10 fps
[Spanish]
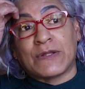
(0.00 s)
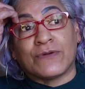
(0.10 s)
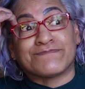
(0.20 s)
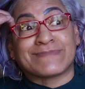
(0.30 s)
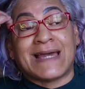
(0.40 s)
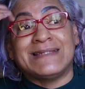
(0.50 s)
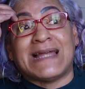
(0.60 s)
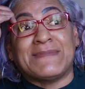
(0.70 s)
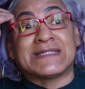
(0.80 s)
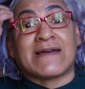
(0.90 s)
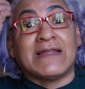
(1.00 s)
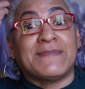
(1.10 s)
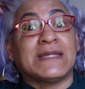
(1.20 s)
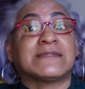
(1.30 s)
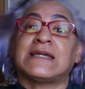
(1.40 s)
Pero
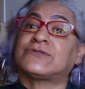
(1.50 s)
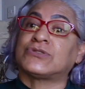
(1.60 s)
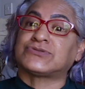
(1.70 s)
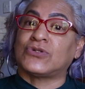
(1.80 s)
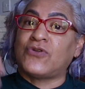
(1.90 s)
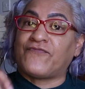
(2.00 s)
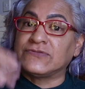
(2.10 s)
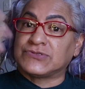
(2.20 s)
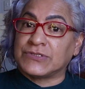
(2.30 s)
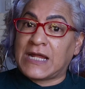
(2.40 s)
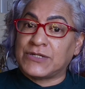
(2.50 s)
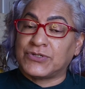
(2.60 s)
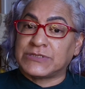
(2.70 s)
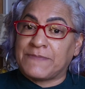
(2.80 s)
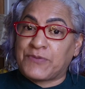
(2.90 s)
lamentablemente estos son los
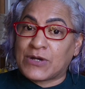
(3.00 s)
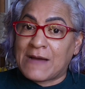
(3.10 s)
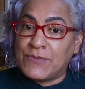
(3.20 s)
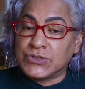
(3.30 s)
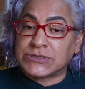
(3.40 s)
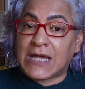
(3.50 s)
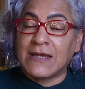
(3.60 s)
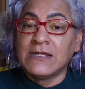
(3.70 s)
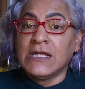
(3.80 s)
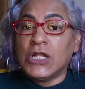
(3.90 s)
funcionarios de poca monta,